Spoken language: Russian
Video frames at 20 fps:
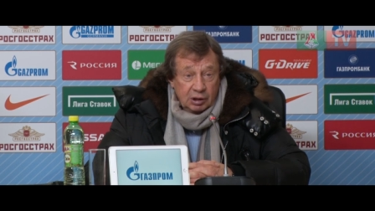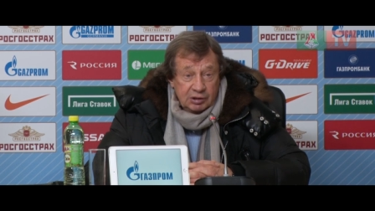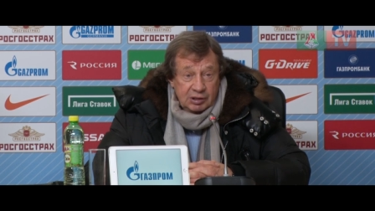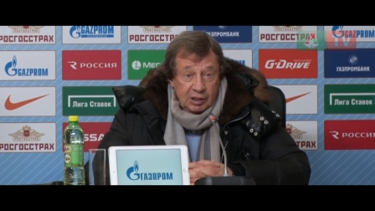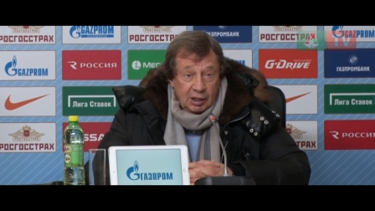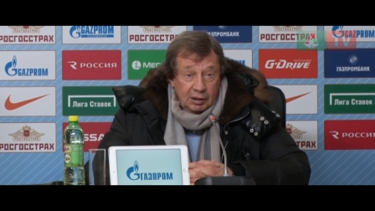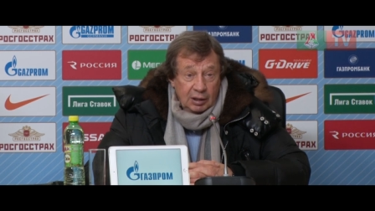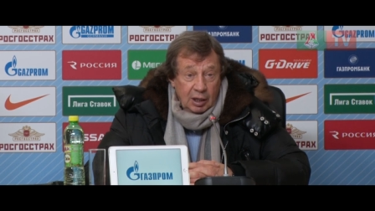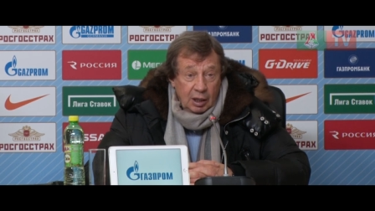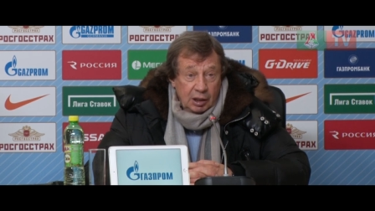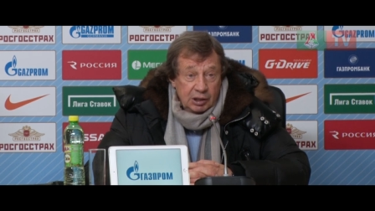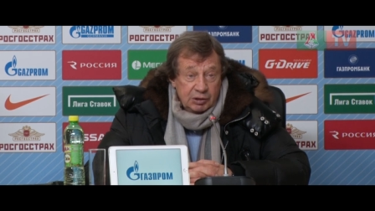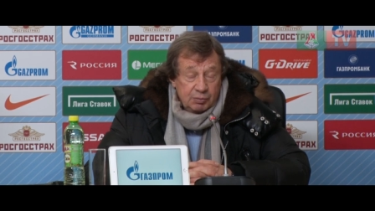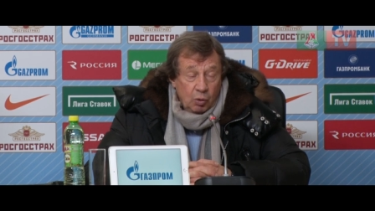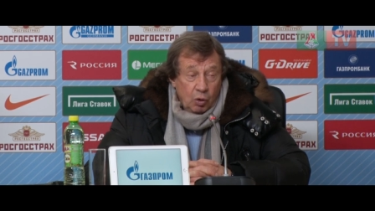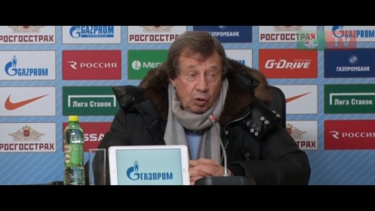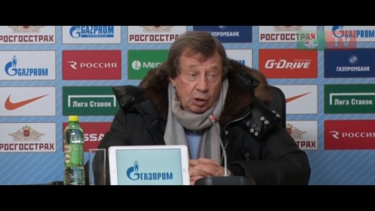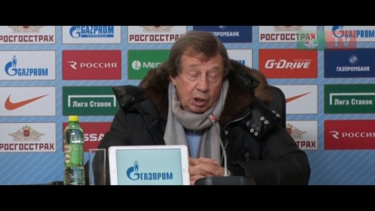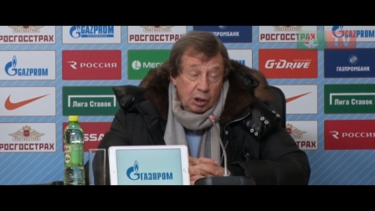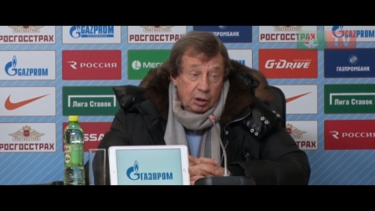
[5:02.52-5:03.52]
национальные
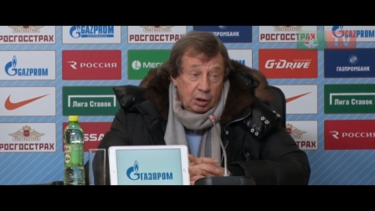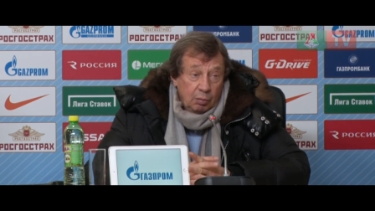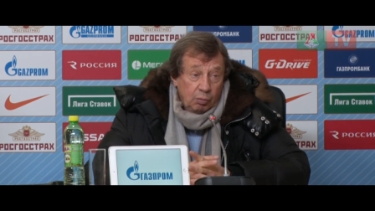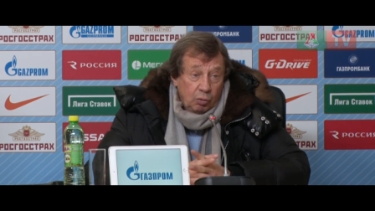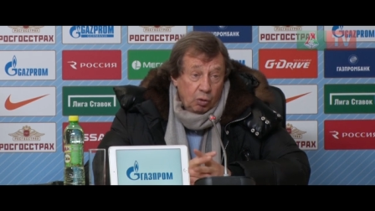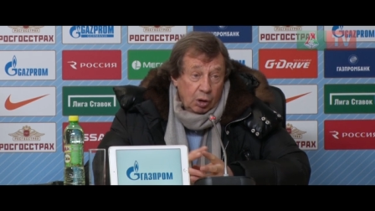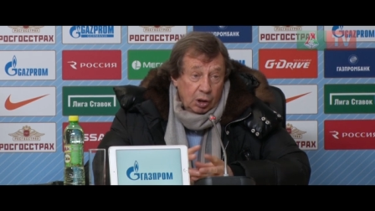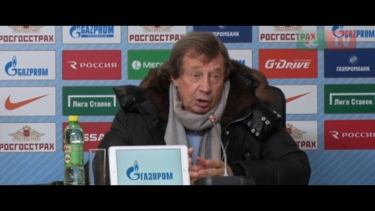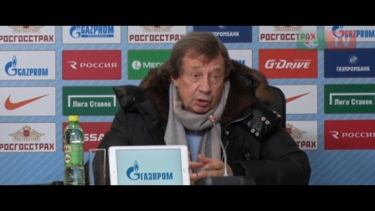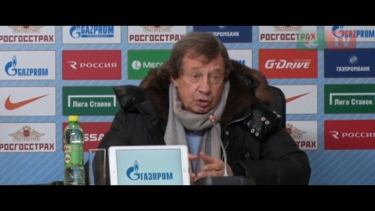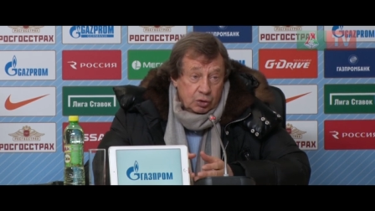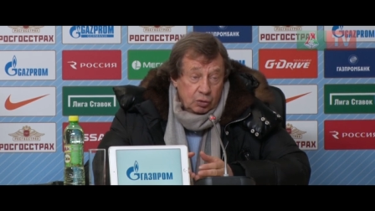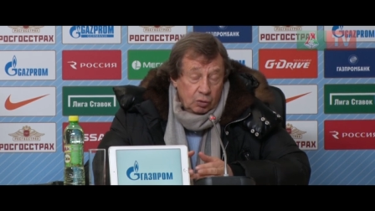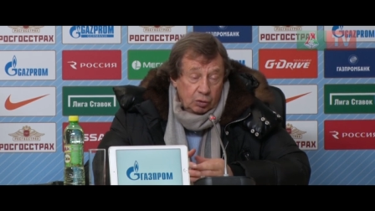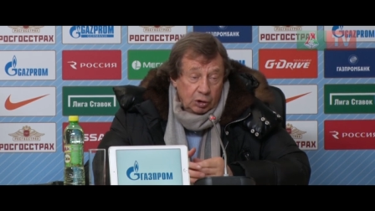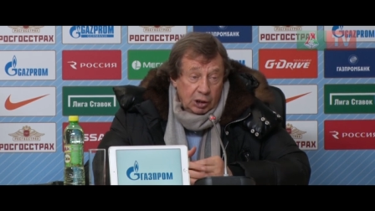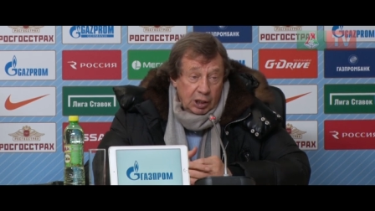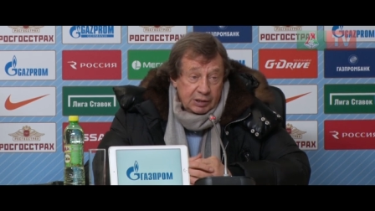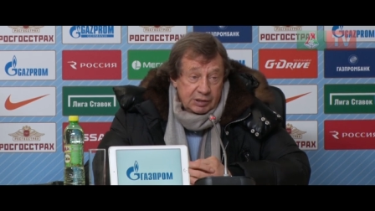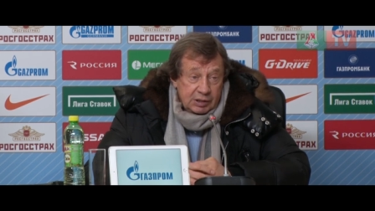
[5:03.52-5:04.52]
сборные. Тем более, что
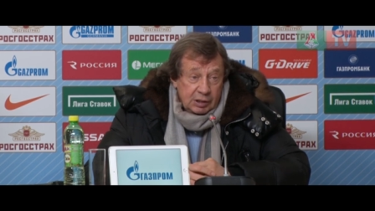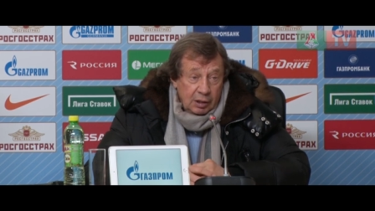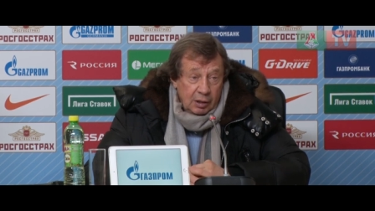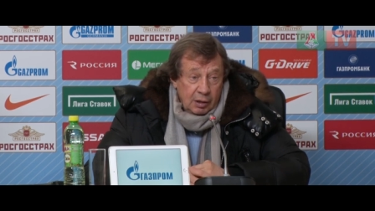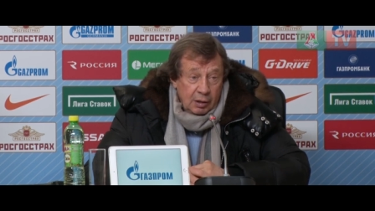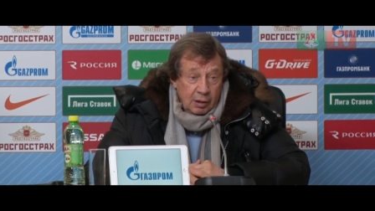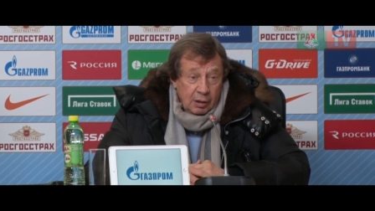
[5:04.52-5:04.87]
у нас